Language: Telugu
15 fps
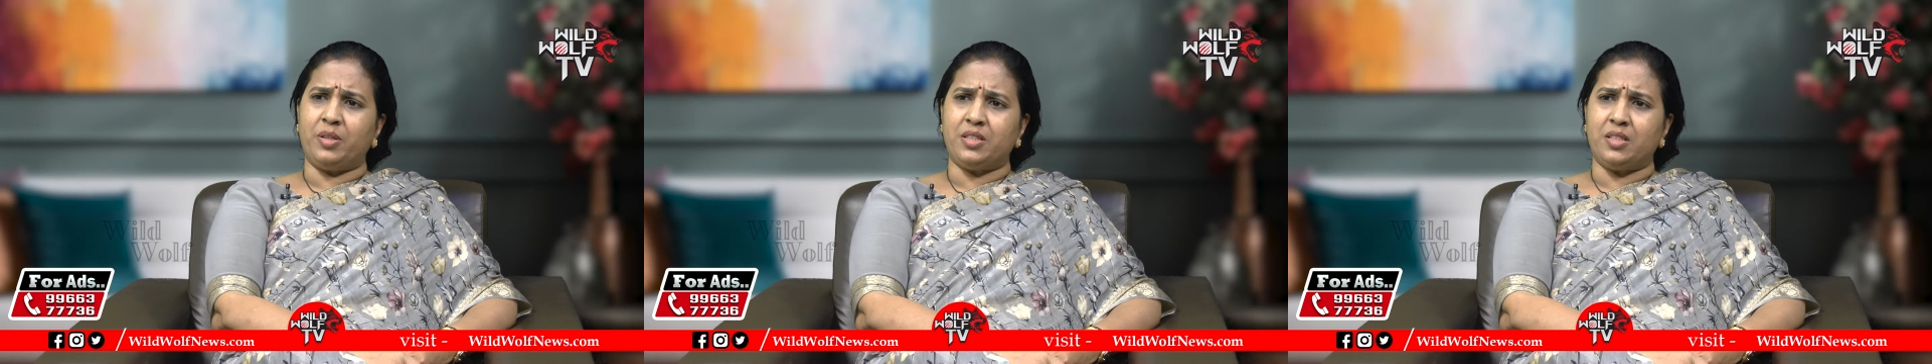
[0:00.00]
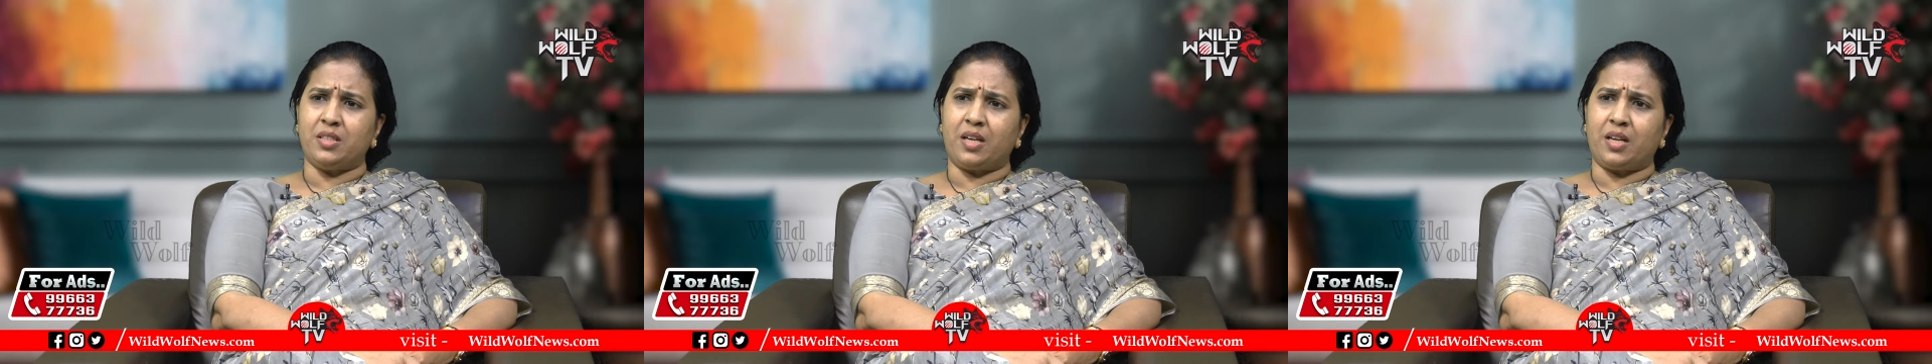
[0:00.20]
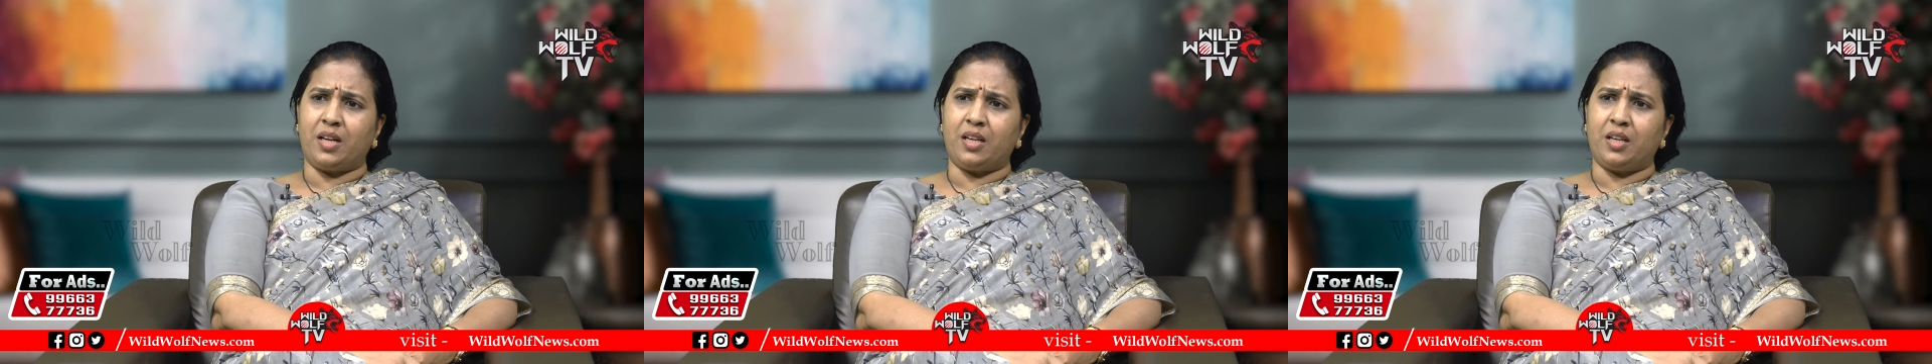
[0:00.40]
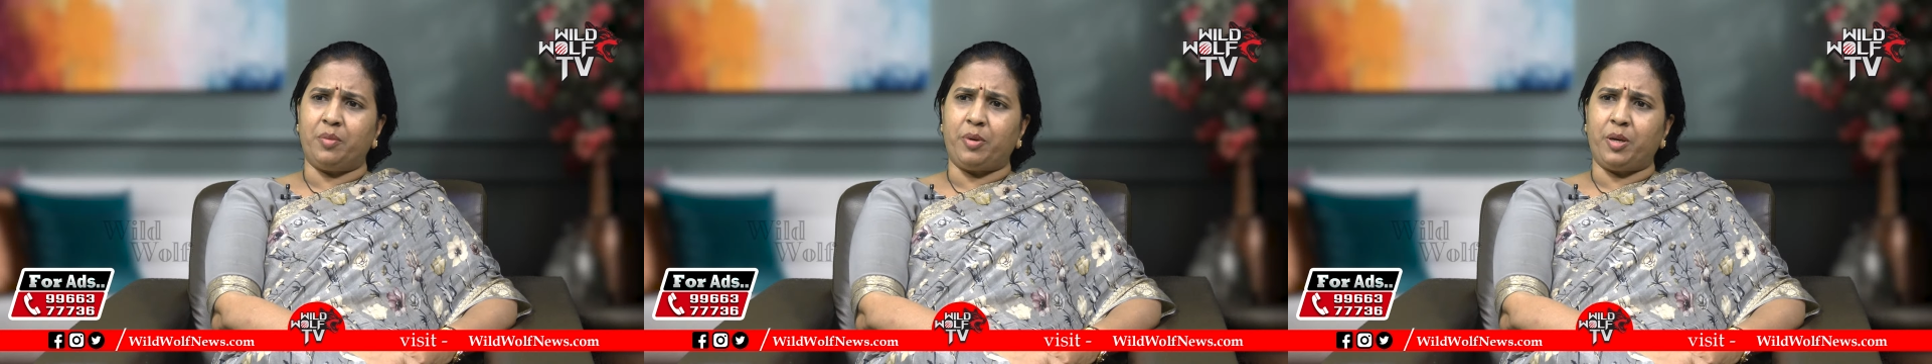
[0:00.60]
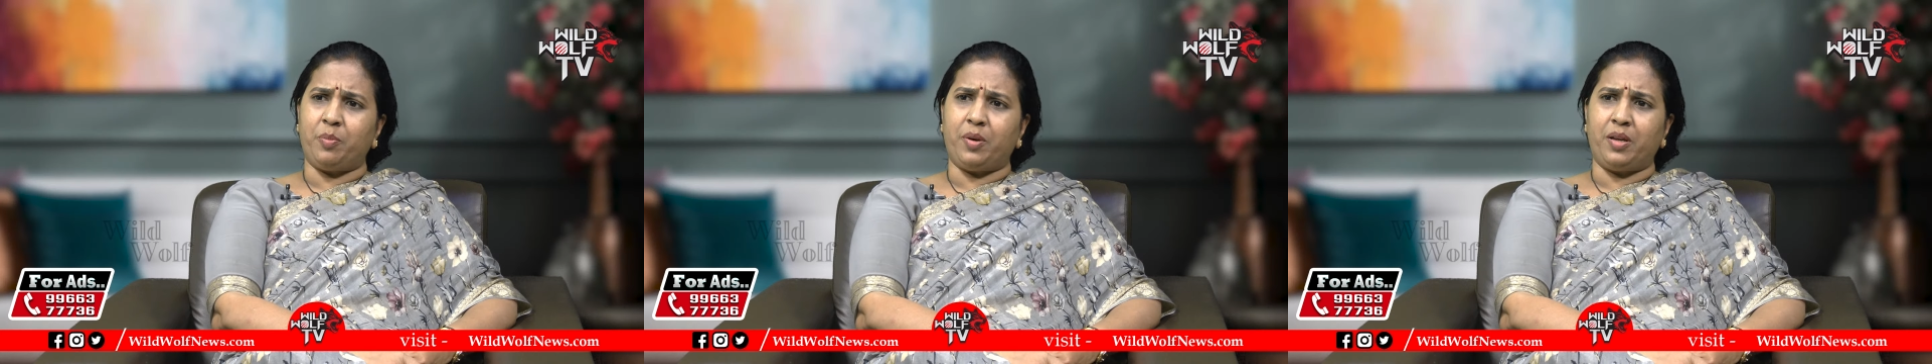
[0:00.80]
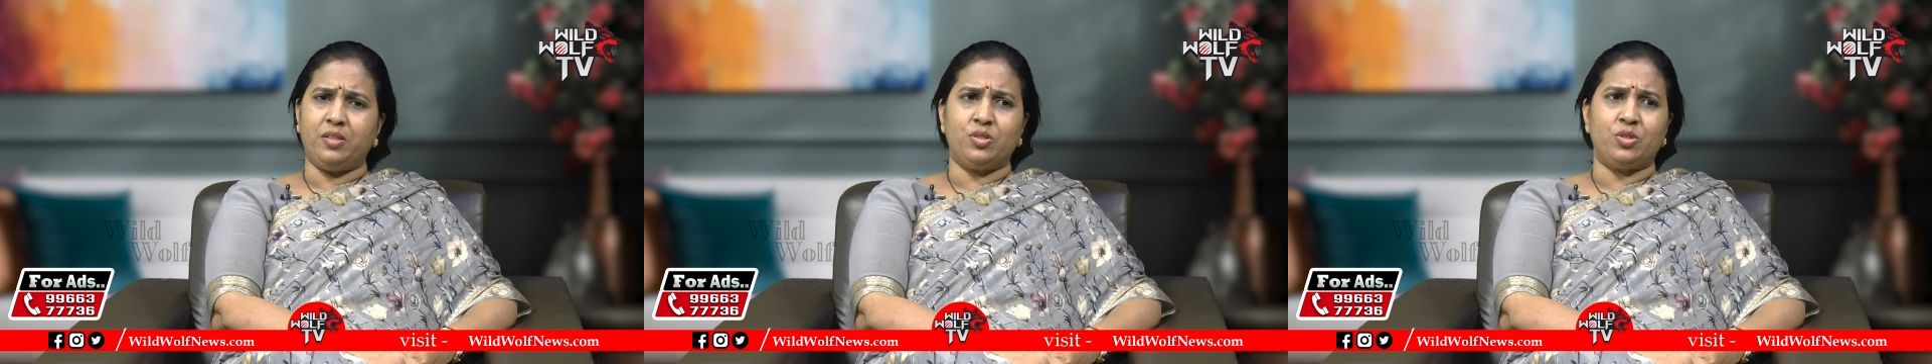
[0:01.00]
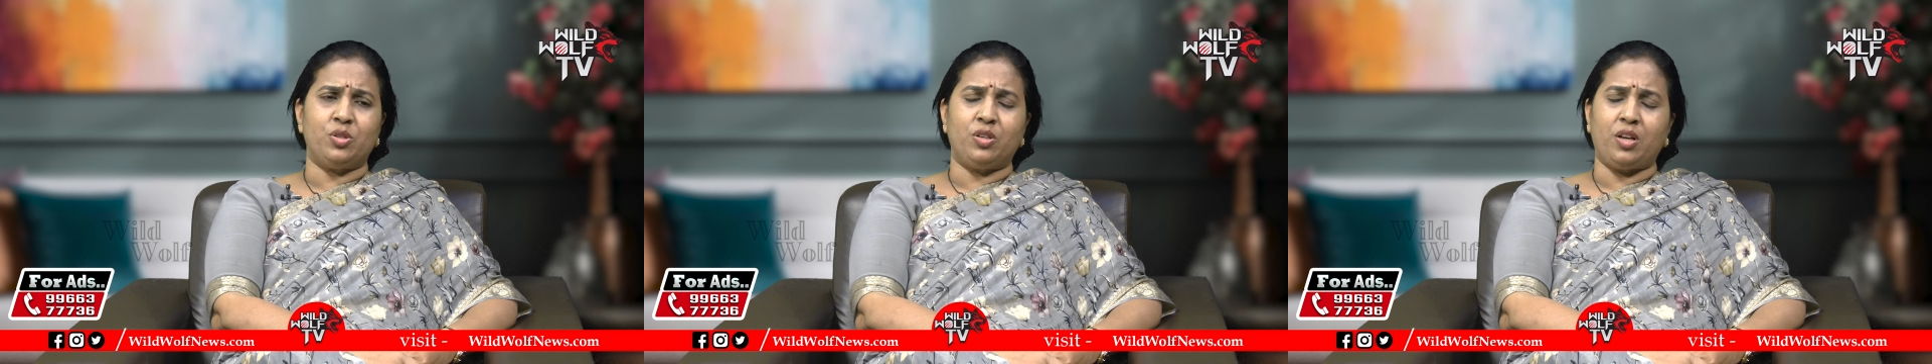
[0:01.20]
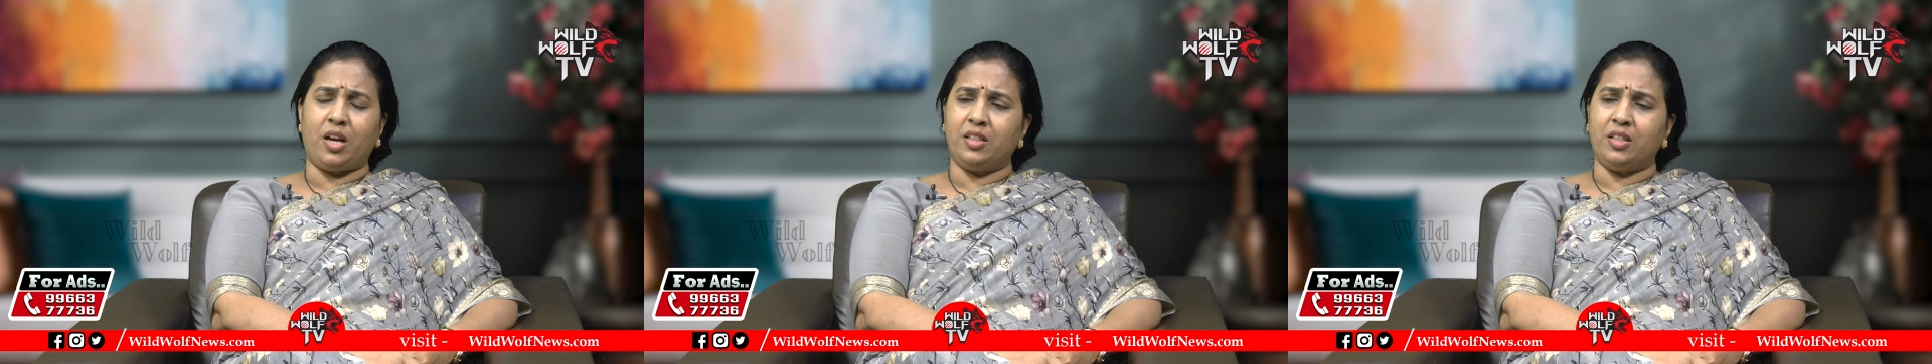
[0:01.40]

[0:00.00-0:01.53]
మంచి జరగాలని పరిపాలించుంటే